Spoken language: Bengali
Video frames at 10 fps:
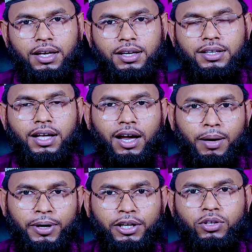এরই
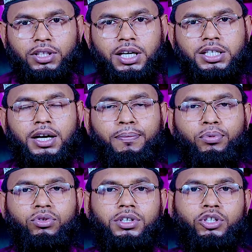ধারাবাহিকতায়
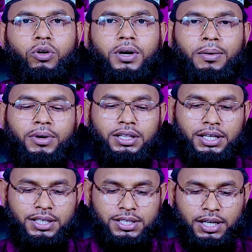সাম্প্রতিক সময় আমরা
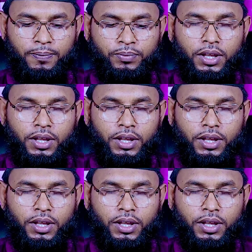দেখেছি